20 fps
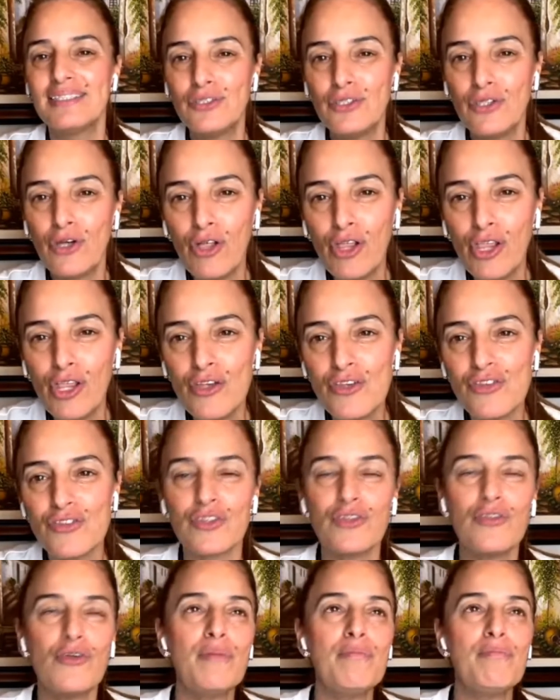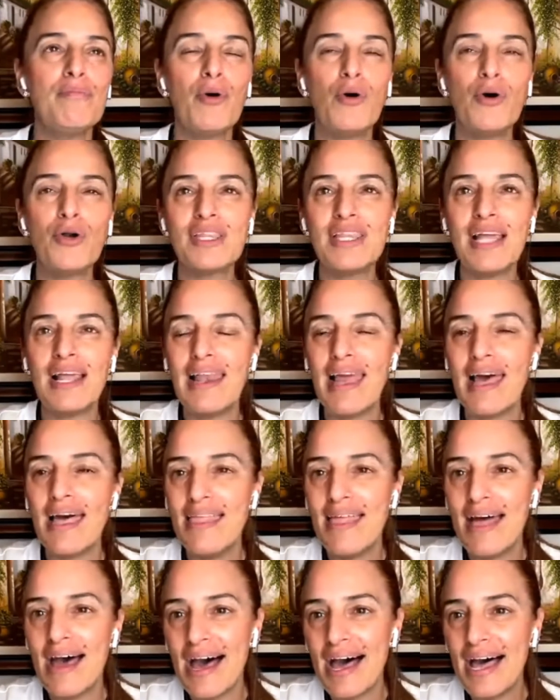todos, no importa la
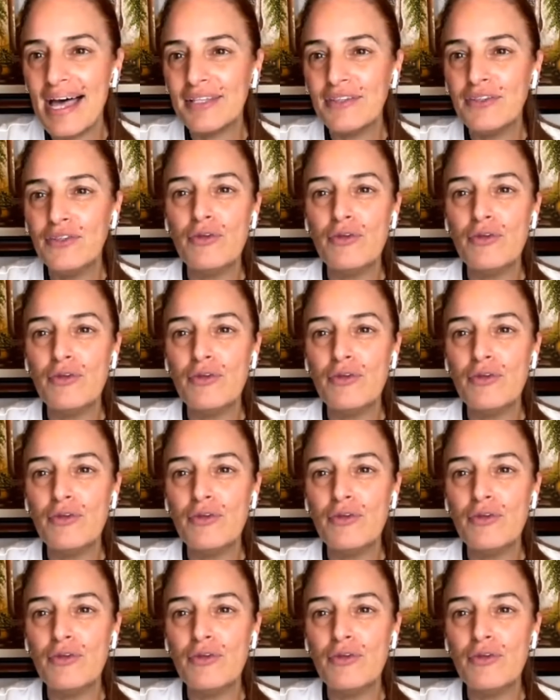edad,